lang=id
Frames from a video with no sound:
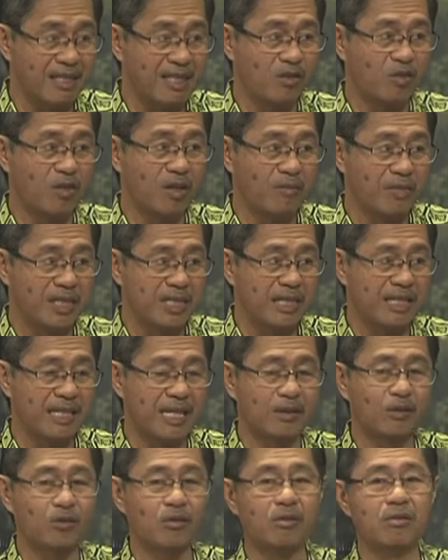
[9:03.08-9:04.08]
juga bisa
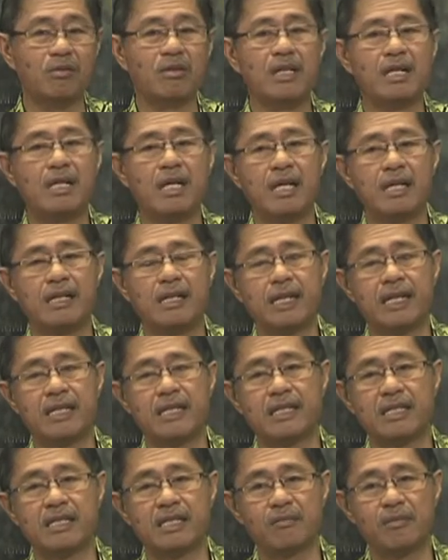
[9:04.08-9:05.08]
diatur.
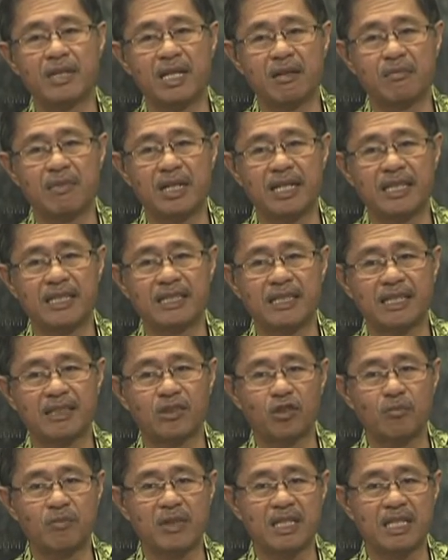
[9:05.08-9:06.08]
Dan sebagaimana kita
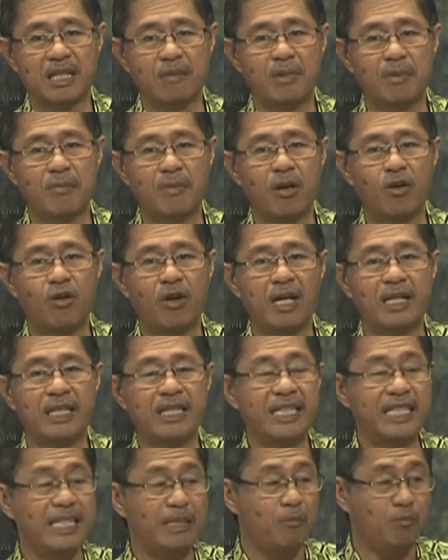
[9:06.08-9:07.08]
ketahui bersama bahwa
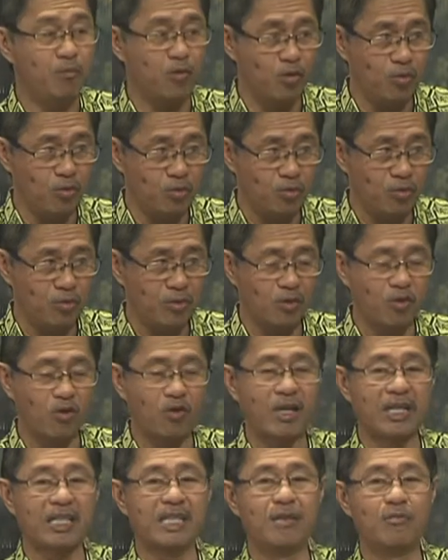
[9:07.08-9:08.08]
ibu,
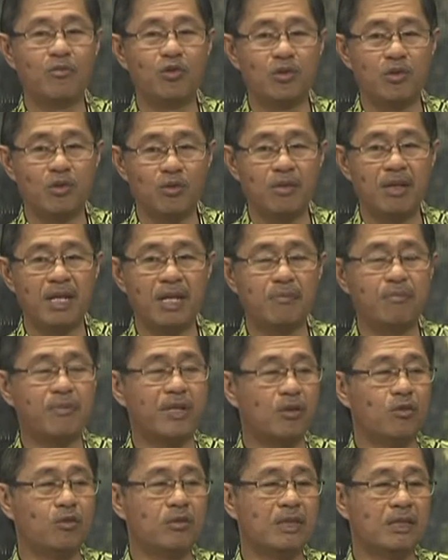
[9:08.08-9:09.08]
seorang ibu juga
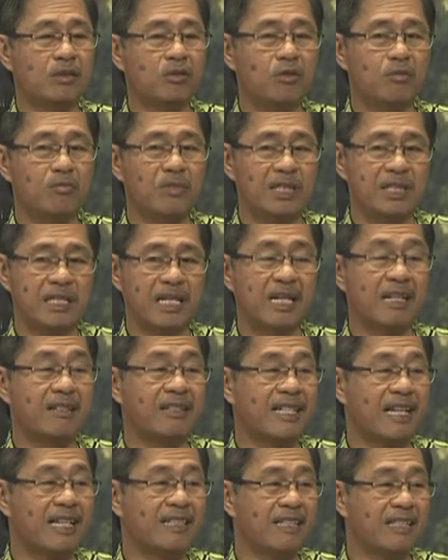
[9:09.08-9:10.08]
perlu tentu menjaga
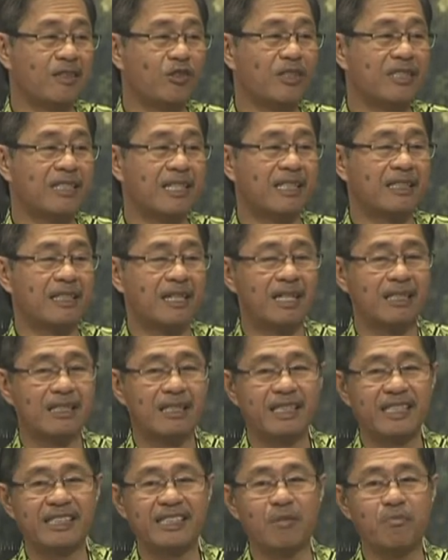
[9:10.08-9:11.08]
kesehatan. Itu yang saya katakan
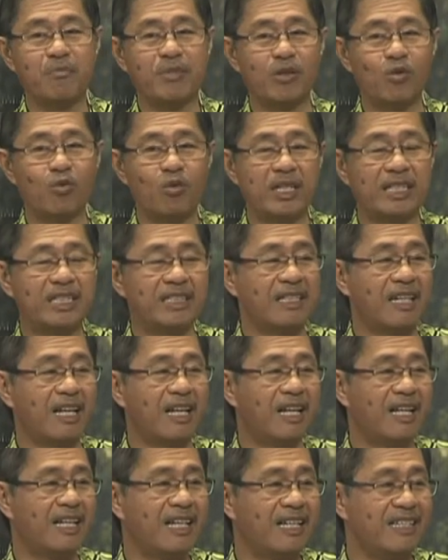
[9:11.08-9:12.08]
tadi, kita perlu
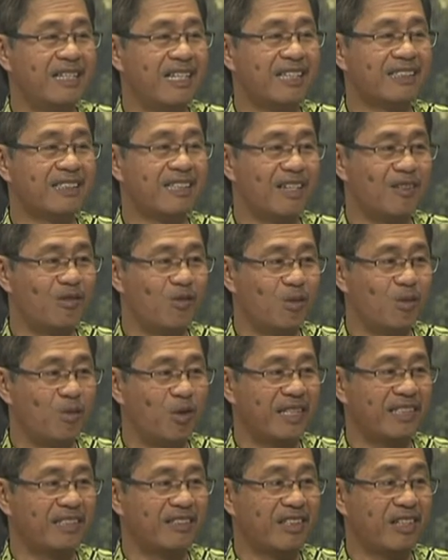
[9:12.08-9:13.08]
wanita yang tangguh,
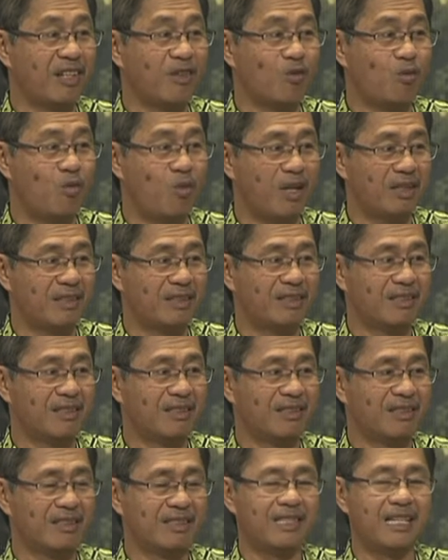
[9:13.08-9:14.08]
wanita yang kuat.
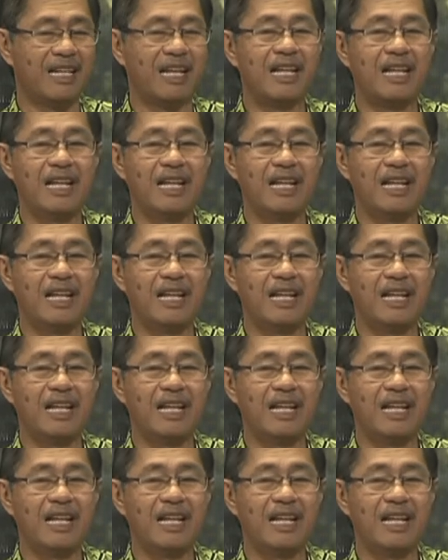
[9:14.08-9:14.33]
Nah,